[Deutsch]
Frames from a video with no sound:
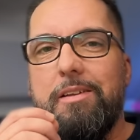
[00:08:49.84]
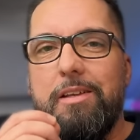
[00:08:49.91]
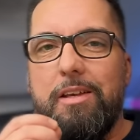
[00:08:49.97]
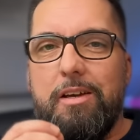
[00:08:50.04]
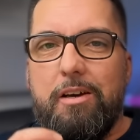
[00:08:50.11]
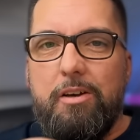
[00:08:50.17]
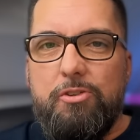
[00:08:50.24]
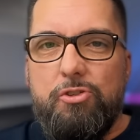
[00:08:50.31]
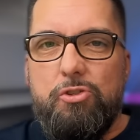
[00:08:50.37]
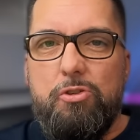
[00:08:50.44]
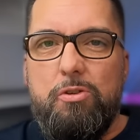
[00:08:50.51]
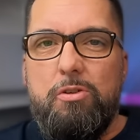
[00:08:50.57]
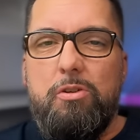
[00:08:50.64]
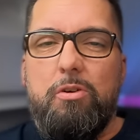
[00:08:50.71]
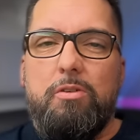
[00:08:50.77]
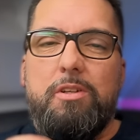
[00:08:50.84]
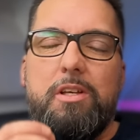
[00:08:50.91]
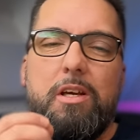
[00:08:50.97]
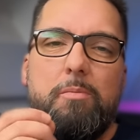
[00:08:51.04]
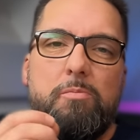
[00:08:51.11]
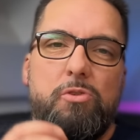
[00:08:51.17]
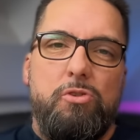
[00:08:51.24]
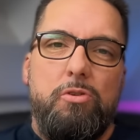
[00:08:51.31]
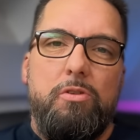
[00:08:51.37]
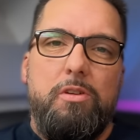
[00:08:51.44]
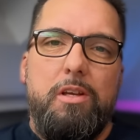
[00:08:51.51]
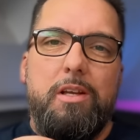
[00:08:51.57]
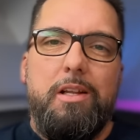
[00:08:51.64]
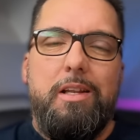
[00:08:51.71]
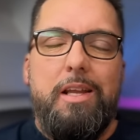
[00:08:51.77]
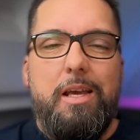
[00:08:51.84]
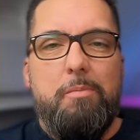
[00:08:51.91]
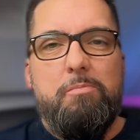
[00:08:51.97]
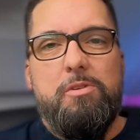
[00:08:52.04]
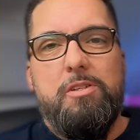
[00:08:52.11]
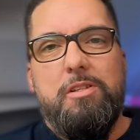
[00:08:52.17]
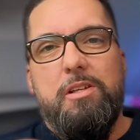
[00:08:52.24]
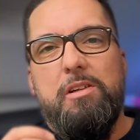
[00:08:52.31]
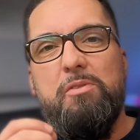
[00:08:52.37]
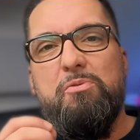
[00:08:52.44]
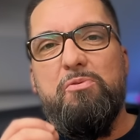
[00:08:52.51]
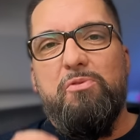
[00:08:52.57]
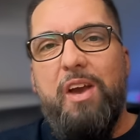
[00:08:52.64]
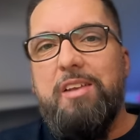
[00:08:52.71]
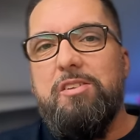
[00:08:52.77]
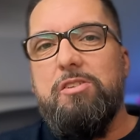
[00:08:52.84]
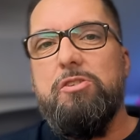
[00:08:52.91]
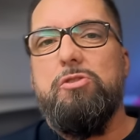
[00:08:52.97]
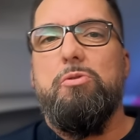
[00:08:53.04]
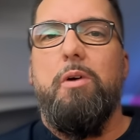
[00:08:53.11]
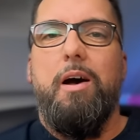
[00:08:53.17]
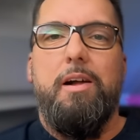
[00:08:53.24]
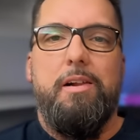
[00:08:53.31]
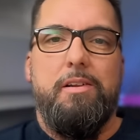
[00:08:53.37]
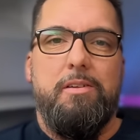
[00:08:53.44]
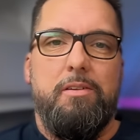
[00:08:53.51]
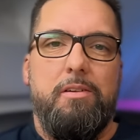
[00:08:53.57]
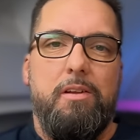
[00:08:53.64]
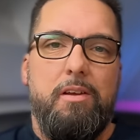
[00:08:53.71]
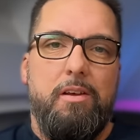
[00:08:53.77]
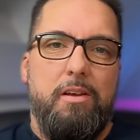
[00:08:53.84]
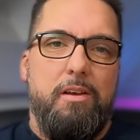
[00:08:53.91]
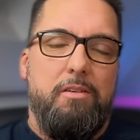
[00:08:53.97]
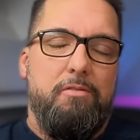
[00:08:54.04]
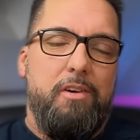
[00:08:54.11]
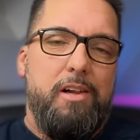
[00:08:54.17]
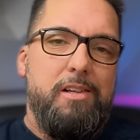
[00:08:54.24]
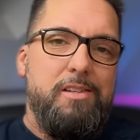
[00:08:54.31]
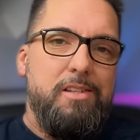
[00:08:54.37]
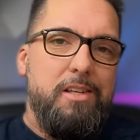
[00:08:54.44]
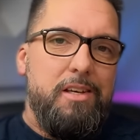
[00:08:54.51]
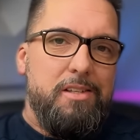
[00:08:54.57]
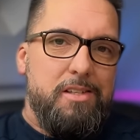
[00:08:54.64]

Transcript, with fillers: ihrer Sünde und ihrem sündigen Lebensstil festzuhalten, weil sie ja